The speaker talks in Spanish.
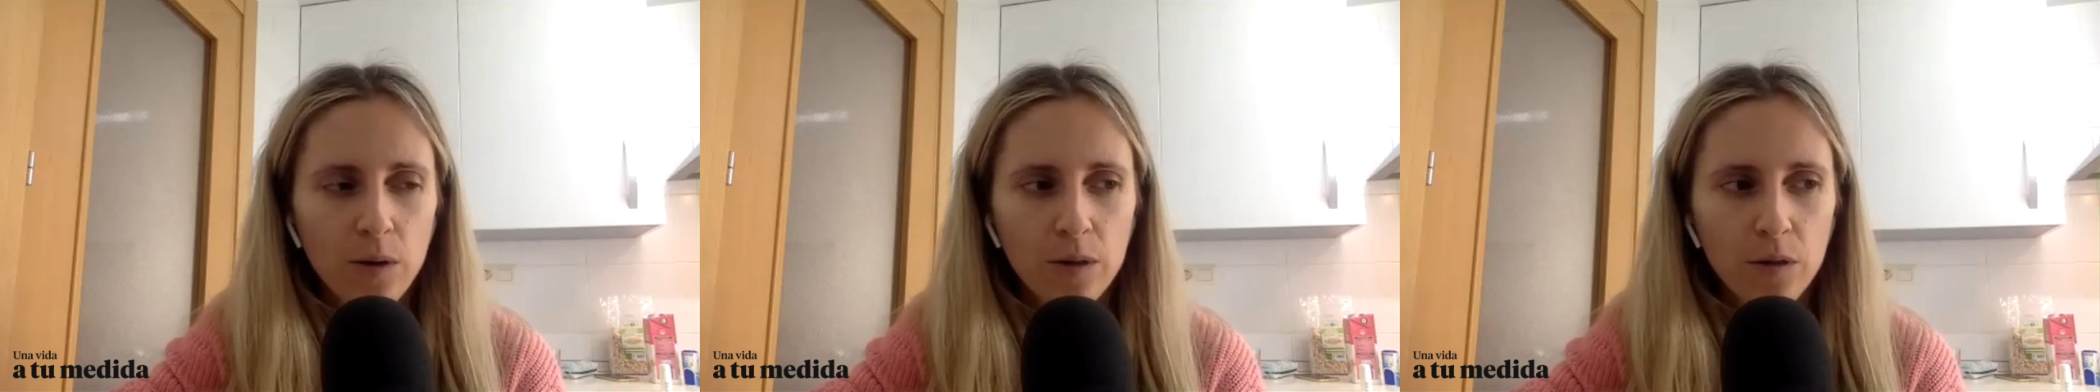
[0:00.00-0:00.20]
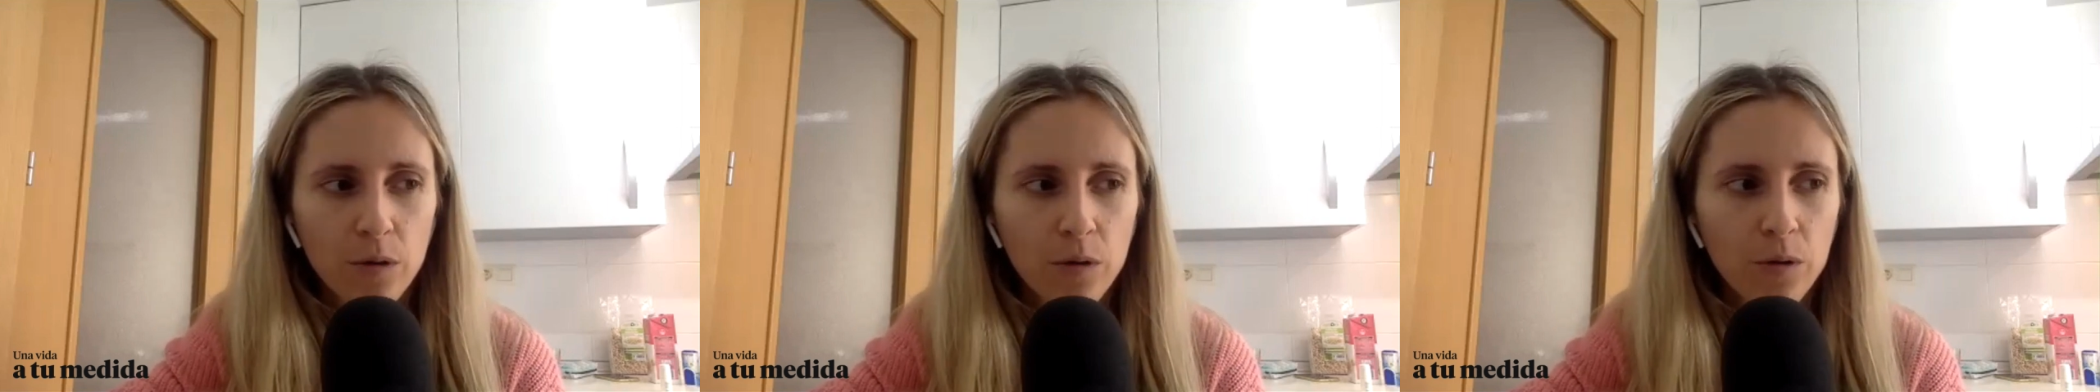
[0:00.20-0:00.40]

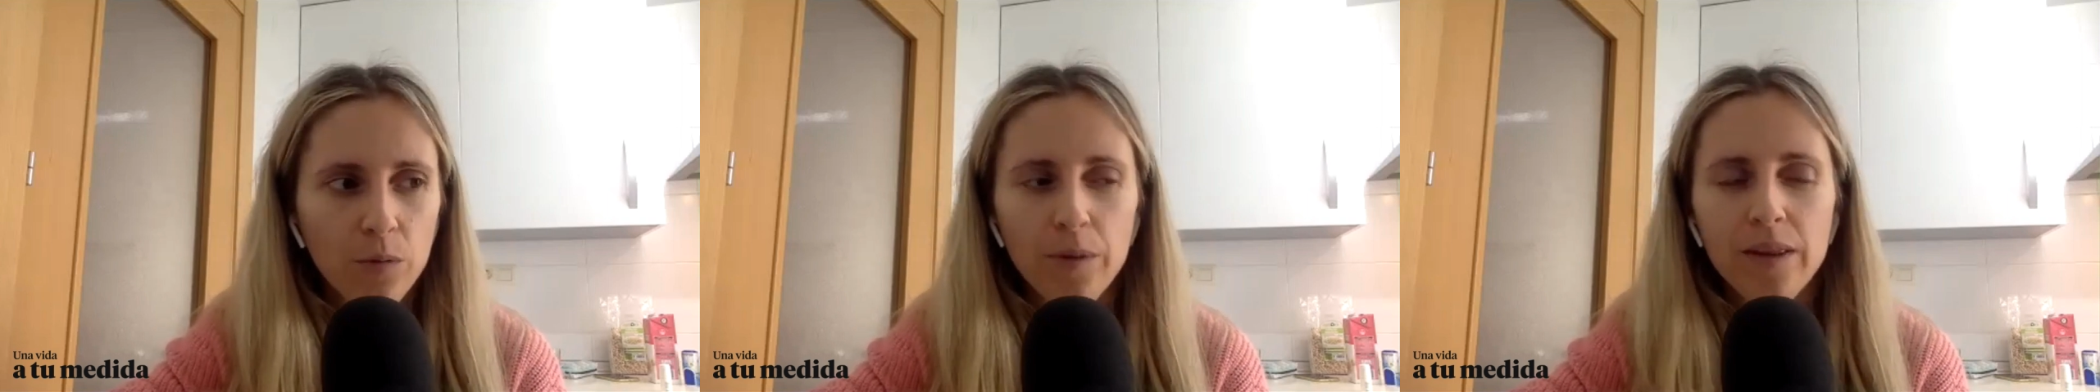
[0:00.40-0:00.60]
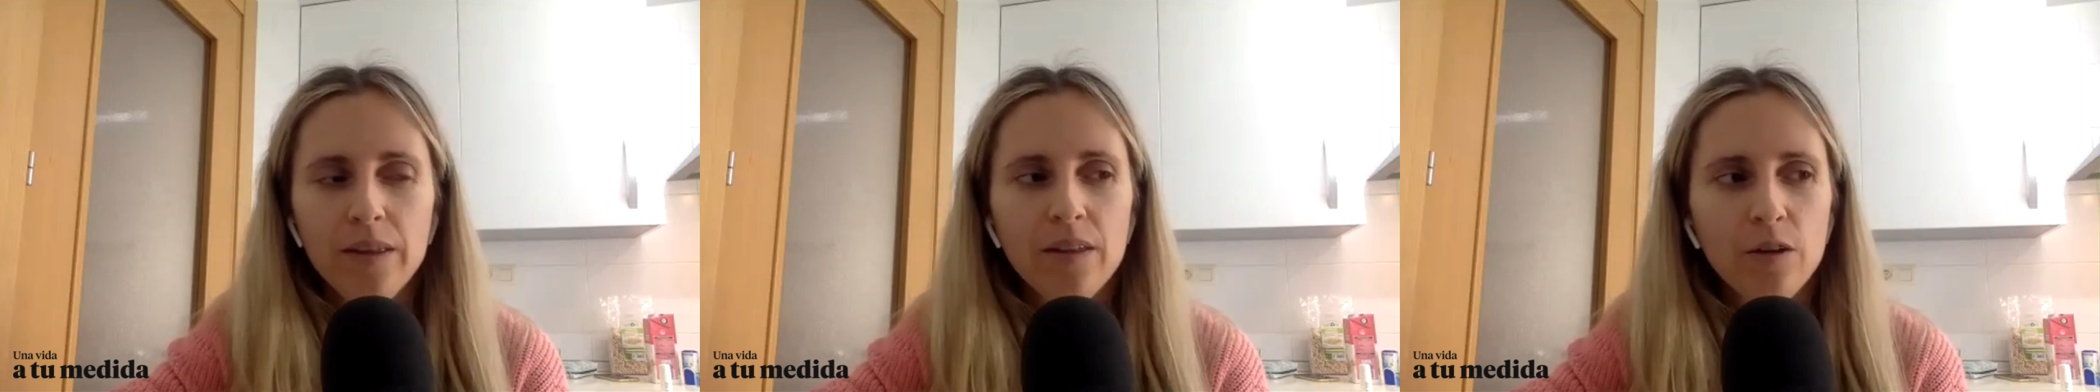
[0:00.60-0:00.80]

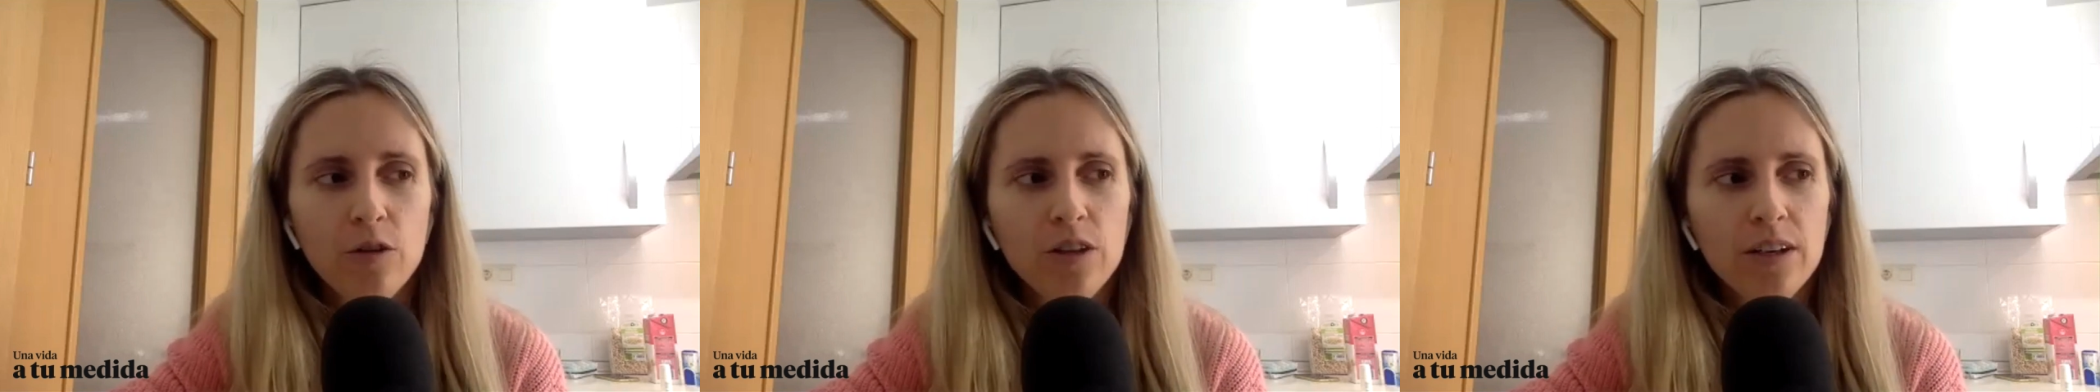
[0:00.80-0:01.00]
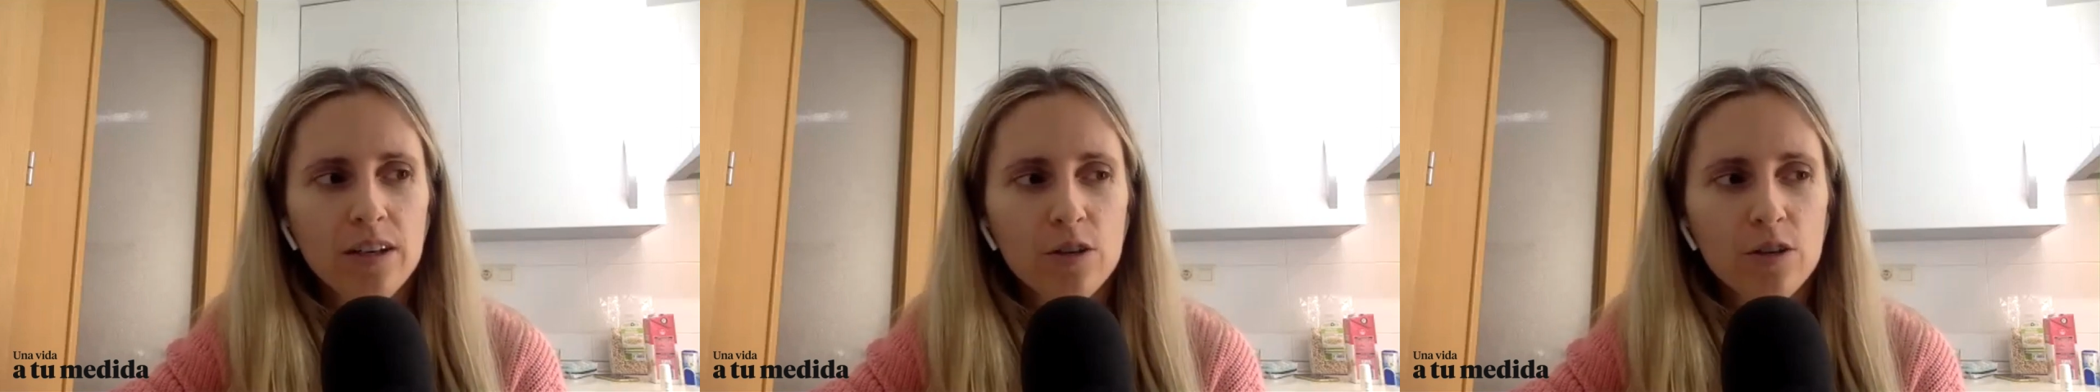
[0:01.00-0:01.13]
Cuando me dicen, oye,